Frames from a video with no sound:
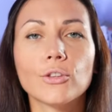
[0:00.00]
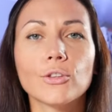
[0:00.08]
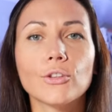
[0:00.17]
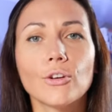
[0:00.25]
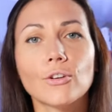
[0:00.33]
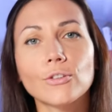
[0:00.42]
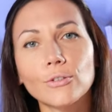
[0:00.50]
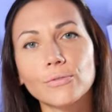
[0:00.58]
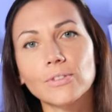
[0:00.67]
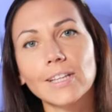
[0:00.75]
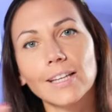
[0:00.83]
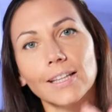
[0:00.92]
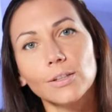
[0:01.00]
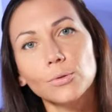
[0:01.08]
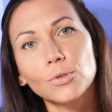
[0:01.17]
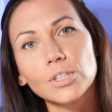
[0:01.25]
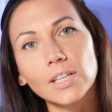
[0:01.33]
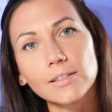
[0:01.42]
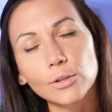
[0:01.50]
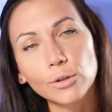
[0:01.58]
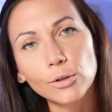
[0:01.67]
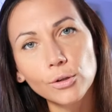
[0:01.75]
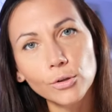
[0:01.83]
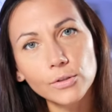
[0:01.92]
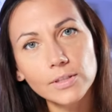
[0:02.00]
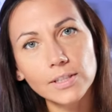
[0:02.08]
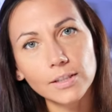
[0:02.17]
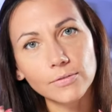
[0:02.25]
no to wtedy już jest luz